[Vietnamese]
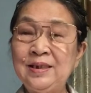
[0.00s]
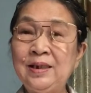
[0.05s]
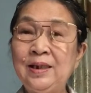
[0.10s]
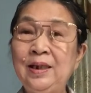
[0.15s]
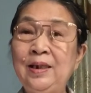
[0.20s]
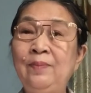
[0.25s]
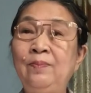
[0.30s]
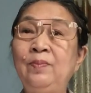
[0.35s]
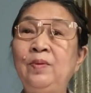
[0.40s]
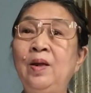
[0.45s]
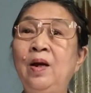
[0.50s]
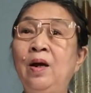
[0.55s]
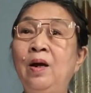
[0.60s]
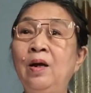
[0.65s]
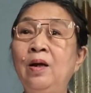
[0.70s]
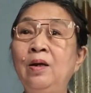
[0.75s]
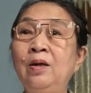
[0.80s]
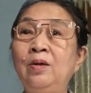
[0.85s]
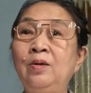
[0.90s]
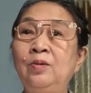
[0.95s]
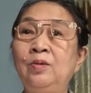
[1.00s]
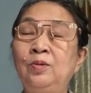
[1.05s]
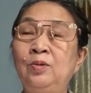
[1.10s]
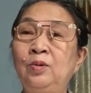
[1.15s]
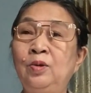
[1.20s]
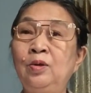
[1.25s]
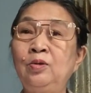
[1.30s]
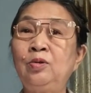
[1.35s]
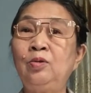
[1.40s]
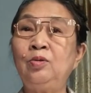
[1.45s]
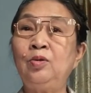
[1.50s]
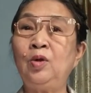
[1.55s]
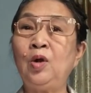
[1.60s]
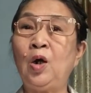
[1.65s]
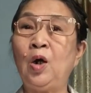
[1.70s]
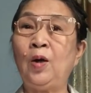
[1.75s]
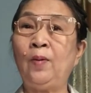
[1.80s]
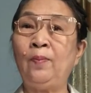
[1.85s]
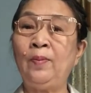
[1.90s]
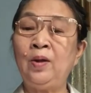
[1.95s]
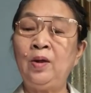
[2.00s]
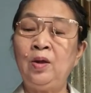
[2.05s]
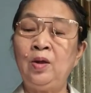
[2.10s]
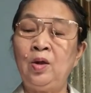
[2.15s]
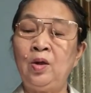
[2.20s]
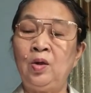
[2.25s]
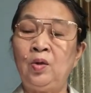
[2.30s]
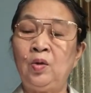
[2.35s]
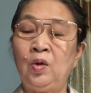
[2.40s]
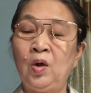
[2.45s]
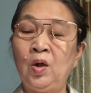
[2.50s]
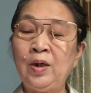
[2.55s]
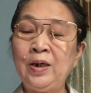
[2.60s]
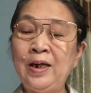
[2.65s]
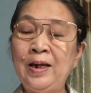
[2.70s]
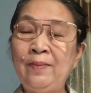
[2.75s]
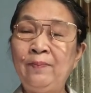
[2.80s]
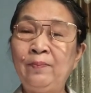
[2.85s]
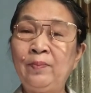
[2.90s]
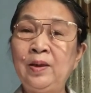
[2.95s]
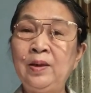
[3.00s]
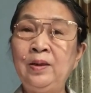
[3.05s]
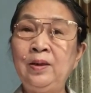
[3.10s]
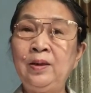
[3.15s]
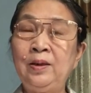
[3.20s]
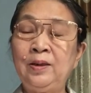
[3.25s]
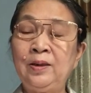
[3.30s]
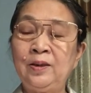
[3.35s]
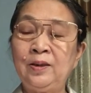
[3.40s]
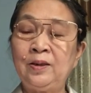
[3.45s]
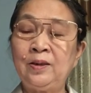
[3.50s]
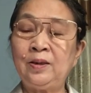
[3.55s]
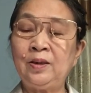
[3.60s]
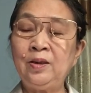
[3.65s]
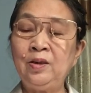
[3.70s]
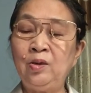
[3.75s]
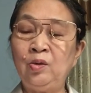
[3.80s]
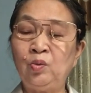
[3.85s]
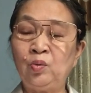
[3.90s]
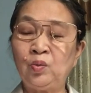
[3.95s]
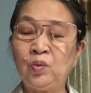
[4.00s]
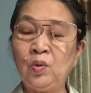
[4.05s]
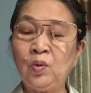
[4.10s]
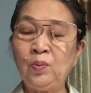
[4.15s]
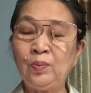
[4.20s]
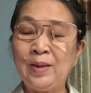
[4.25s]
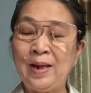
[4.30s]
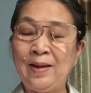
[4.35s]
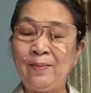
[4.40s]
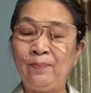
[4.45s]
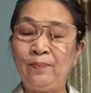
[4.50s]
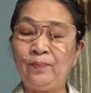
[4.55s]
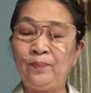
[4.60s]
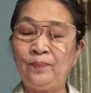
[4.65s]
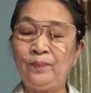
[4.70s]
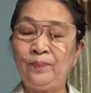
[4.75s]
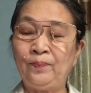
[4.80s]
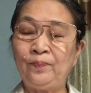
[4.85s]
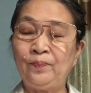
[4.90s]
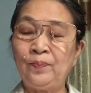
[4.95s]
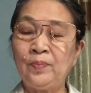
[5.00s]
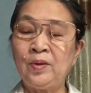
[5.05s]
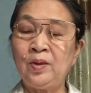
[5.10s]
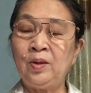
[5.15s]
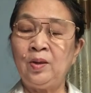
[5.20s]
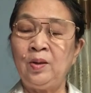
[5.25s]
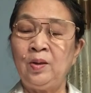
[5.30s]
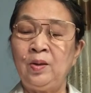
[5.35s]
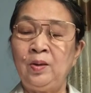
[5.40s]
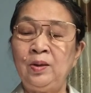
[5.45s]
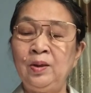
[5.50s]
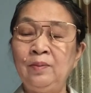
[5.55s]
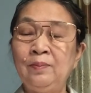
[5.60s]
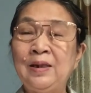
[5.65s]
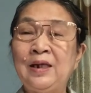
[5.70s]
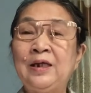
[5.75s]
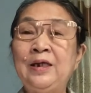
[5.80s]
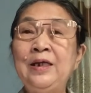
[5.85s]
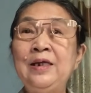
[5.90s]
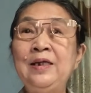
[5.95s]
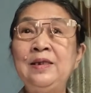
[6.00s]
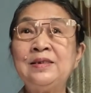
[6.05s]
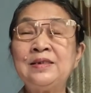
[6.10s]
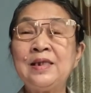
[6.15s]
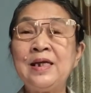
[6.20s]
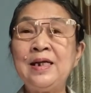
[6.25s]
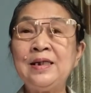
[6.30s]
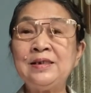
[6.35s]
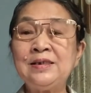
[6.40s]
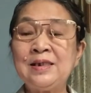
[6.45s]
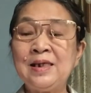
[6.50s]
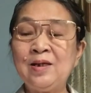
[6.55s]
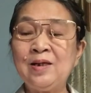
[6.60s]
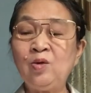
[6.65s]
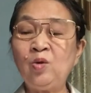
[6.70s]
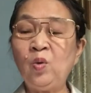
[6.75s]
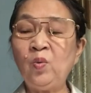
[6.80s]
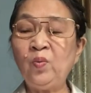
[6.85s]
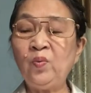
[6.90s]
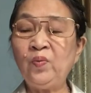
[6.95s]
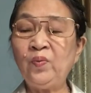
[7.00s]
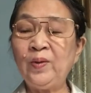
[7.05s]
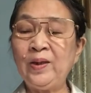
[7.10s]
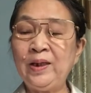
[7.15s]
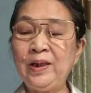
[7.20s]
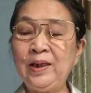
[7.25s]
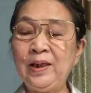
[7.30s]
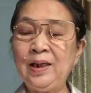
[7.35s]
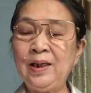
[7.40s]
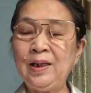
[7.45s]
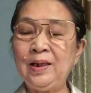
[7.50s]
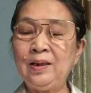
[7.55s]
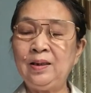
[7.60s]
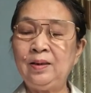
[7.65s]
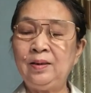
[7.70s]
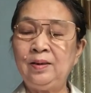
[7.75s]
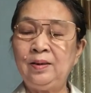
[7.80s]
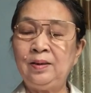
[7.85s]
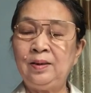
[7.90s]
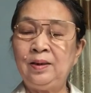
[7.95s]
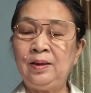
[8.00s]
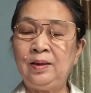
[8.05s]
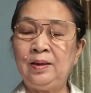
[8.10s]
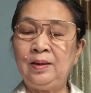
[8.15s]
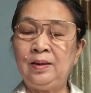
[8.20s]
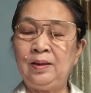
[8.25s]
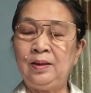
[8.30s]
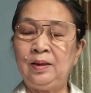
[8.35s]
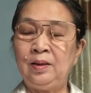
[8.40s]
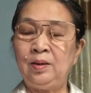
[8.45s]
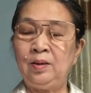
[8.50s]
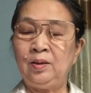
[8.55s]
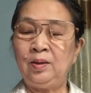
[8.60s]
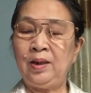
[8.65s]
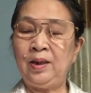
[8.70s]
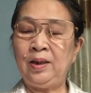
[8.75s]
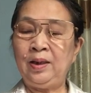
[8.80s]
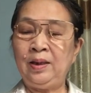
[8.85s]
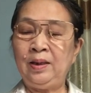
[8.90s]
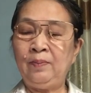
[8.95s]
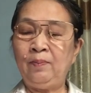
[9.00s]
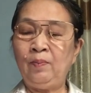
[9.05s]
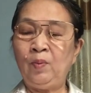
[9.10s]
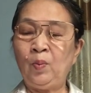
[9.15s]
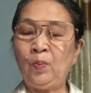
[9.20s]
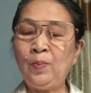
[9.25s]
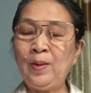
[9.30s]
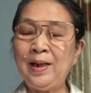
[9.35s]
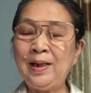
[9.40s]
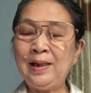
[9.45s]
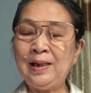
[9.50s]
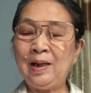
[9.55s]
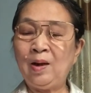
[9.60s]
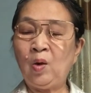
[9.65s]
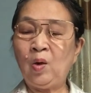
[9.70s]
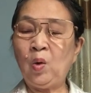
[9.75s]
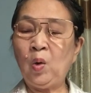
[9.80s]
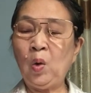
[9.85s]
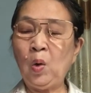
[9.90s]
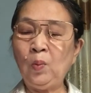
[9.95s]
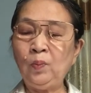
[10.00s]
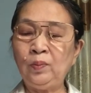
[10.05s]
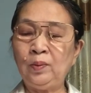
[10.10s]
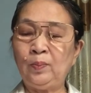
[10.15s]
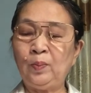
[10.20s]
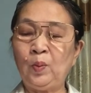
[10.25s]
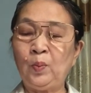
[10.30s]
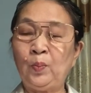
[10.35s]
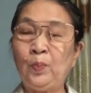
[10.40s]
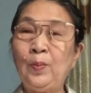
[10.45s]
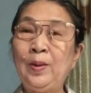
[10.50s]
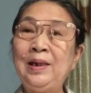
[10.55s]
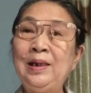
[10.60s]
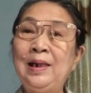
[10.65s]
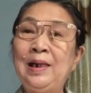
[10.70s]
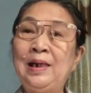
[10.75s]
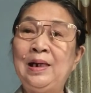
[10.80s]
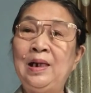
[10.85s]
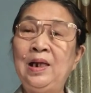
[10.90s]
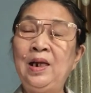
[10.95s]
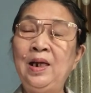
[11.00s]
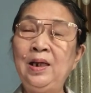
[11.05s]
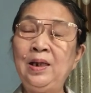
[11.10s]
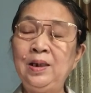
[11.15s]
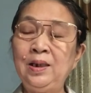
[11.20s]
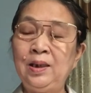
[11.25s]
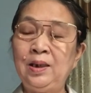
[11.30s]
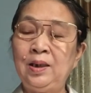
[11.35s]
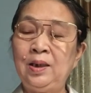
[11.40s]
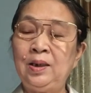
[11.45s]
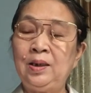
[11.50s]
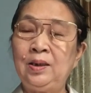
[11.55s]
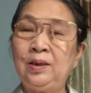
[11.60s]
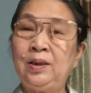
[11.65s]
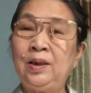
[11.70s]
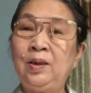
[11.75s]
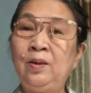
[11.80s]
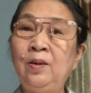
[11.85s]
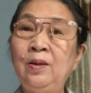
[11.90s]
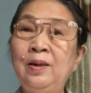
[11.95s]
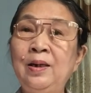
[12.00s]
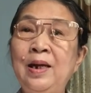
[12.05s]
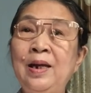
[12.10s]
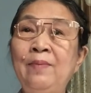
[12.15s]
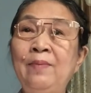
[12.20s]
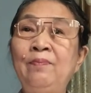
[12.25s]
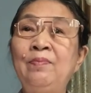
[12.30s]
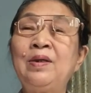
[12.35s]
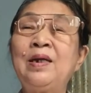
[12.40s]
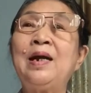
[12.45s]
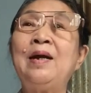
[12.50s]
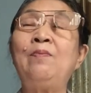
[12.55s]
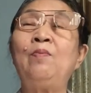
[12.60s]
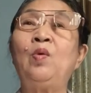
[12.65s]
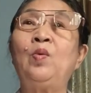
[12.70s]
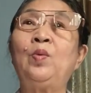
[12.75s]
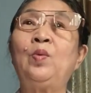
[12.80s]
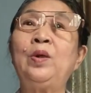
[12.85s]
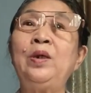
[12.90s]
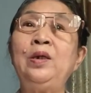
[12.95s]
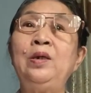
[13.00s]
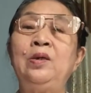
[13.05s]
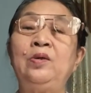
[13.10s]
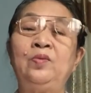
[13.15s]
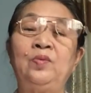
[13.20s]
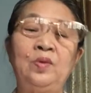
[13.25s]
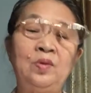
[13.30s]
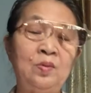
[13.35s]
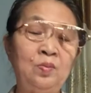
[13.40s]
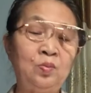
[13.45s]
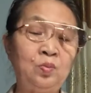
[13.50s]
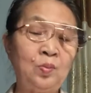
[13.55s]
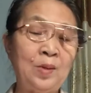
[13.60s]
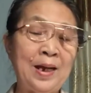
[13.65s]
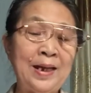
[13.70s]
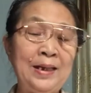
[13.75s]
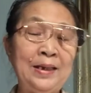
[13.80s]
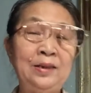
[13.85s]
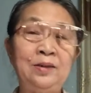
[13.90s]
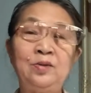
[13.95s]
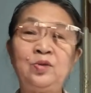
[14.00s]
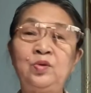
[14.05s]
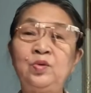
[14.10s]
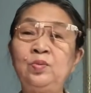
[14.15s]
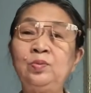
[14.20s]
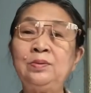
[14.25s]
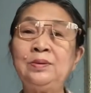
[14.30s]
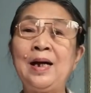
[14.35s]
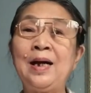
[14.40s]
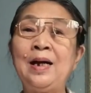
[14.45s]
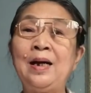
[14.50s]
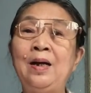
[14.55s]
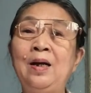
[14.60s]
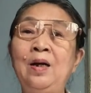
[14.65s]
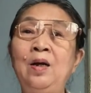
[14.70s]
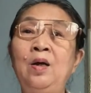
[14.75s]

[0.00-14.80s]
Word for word: kim nó nó tương hợp nó đem cái cái điều tốt đẹp nhưng mà khi xét sang cung phi á thì một bên là khôn và một bên là ly thì nó đem ra một cái điều không hay cho chúng ta